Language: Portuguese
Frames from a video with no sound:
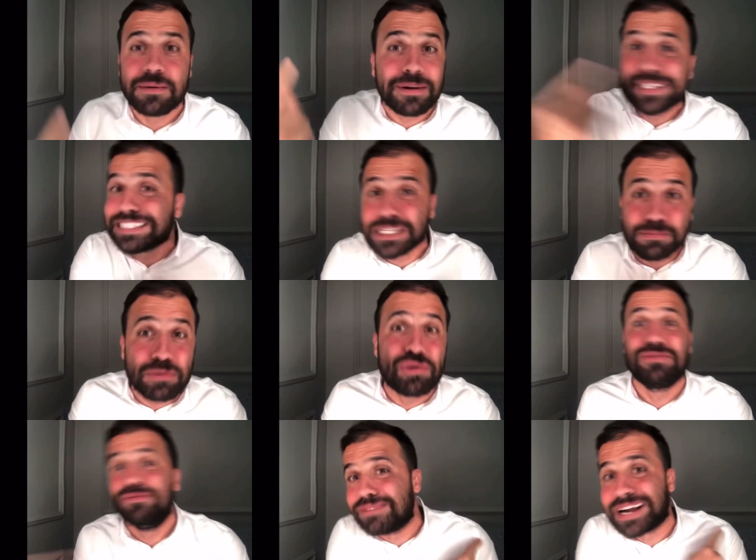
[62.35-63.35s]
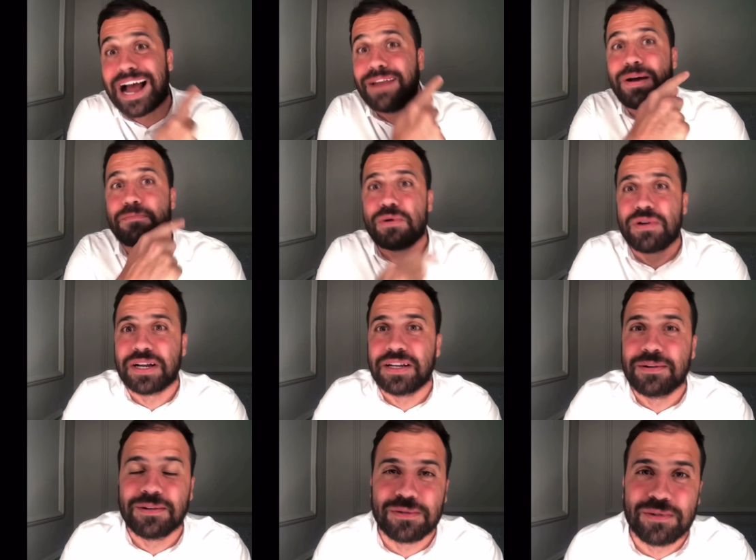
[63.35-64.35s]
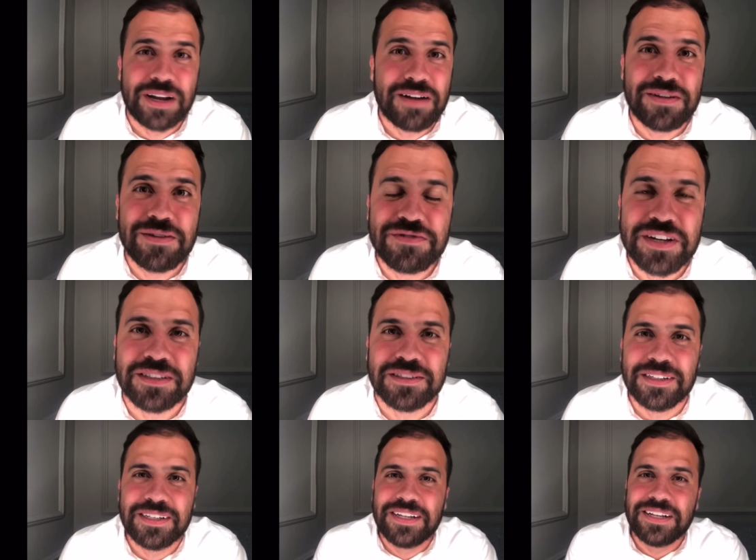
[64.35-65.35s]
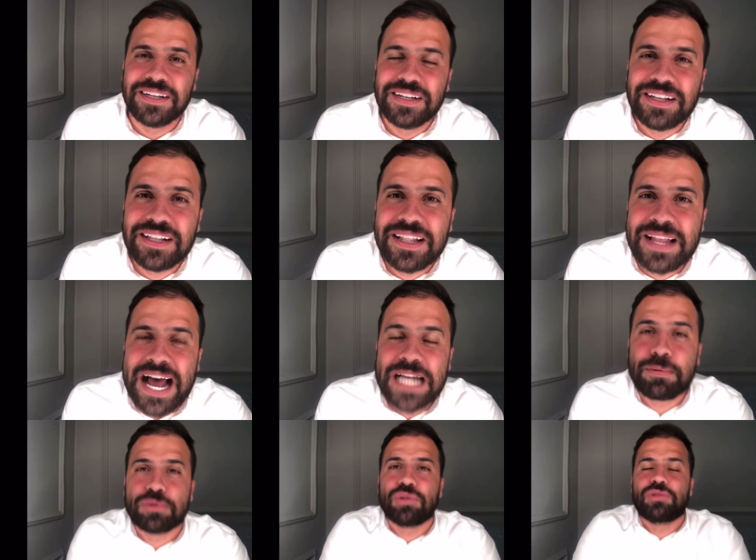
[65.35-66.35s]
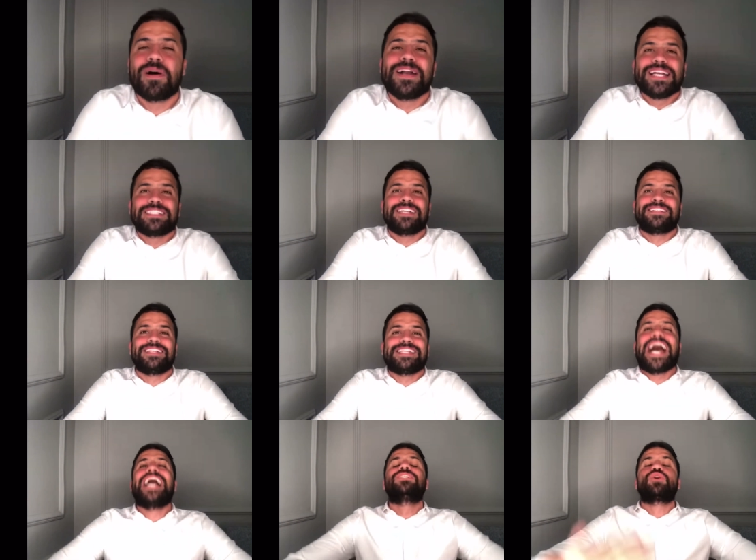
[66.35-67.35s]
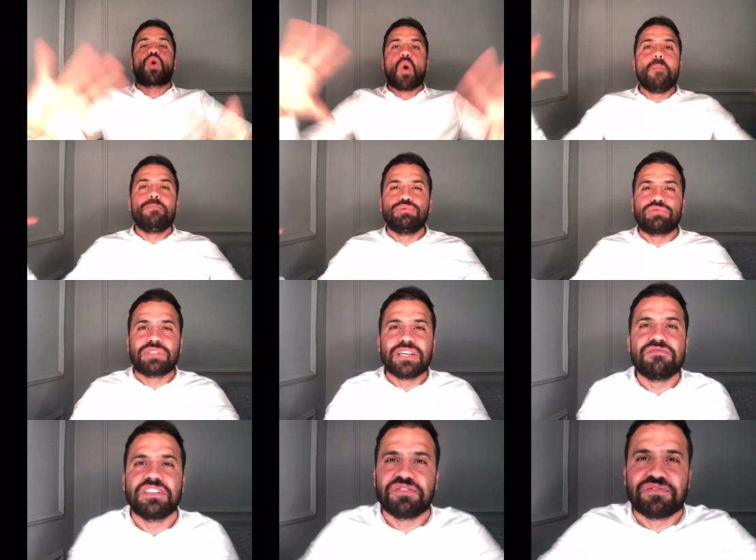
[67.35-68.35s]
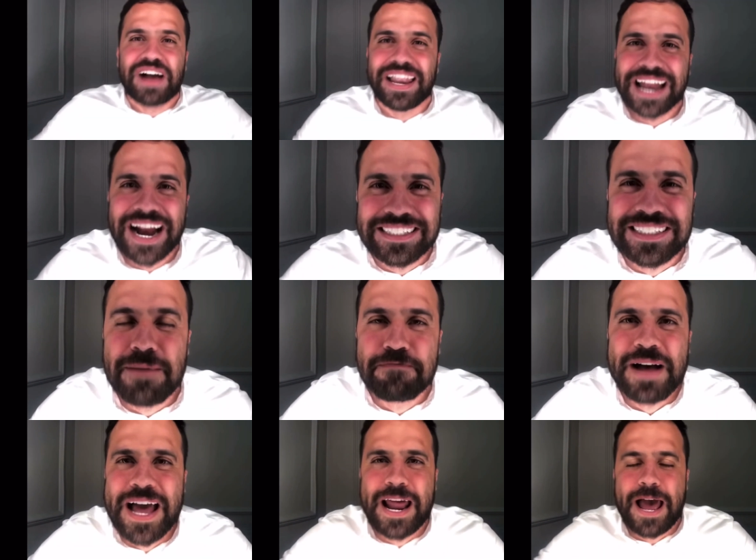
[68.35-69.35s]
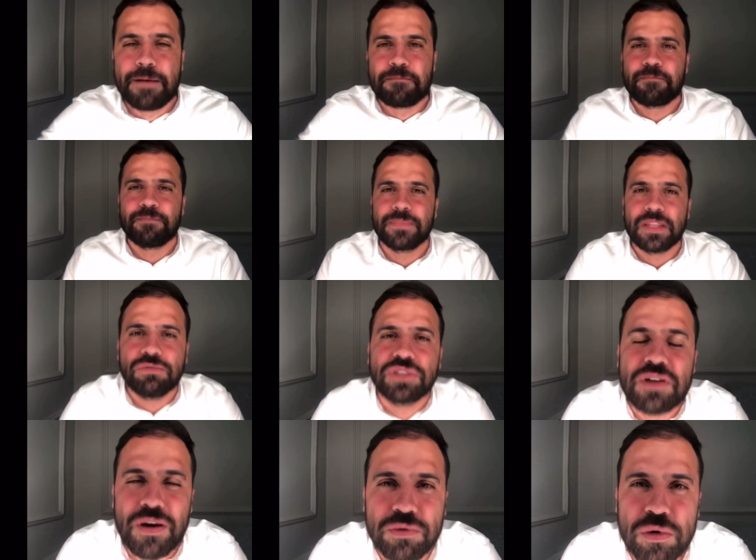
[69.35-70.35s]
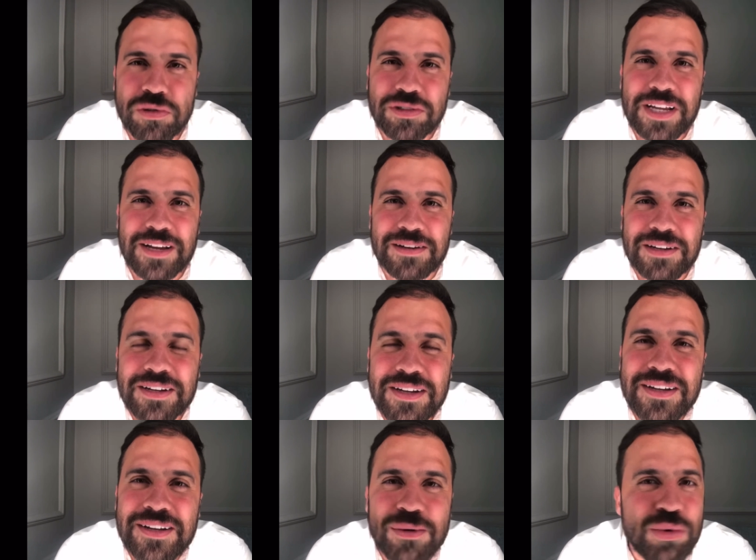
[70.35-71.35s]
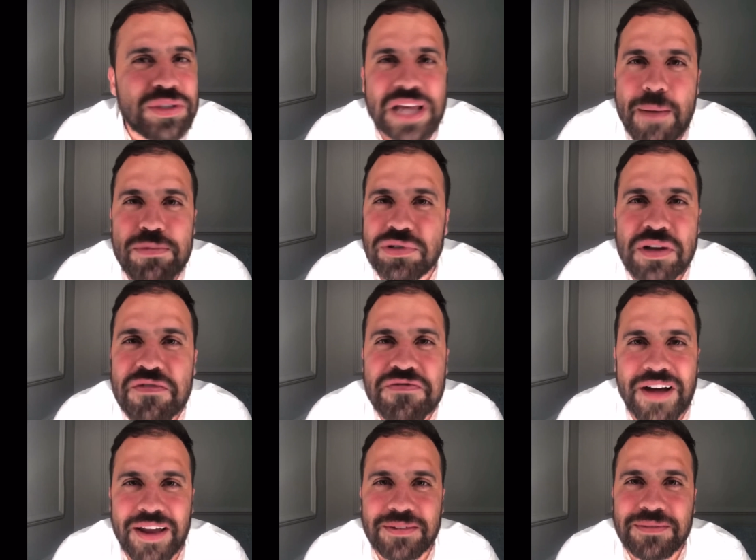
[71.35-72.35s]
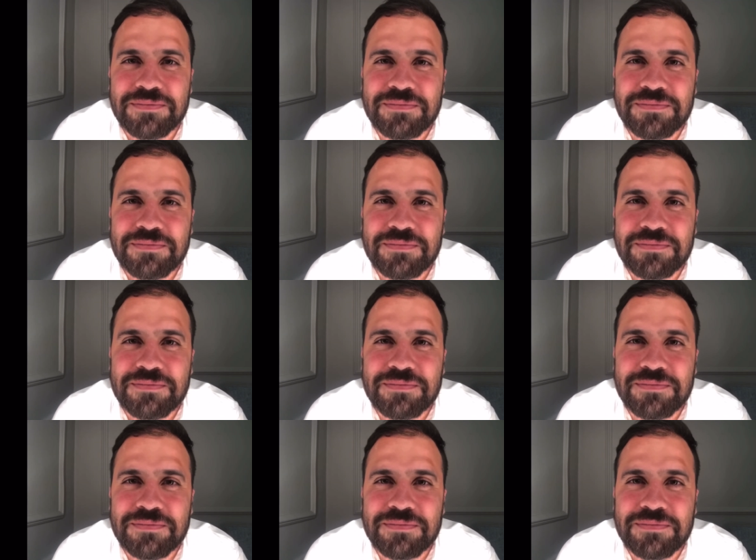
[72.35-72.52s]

Enquanto isso, as pessoas não calam a boca enquanto eu estou gravando o vídeo. As pessoas têm uma necessidade compulsiva de falar sem parar. Vou te dar um conselho. Os sábios não falam.